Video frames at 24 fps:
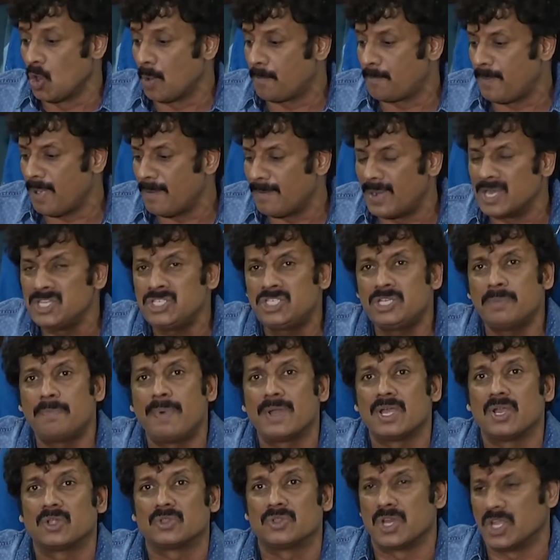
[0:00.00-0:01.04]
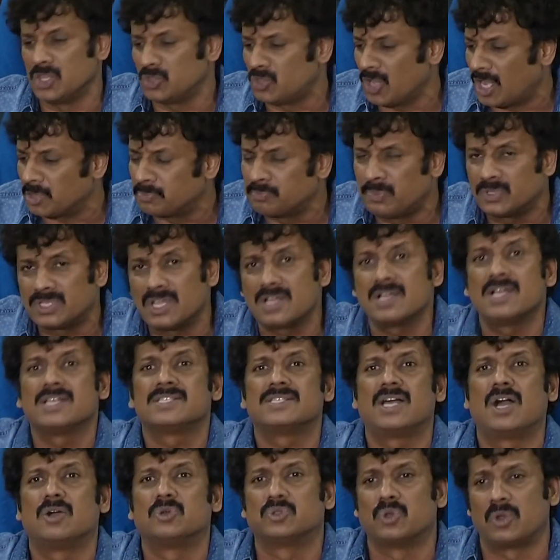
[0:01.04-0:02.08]
గొప్ప మంచి పనులతో ఎంతో
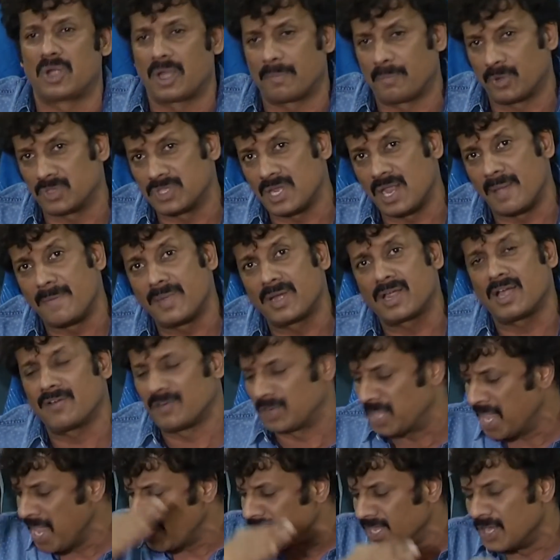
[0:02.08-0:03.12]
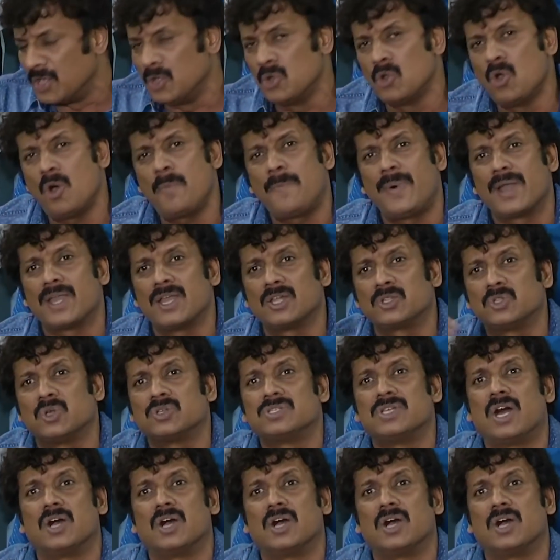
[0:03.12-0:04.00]
అద్భుతంగా సాగుతూ పొద్దున అమెరికా ఎన్నో పనులతో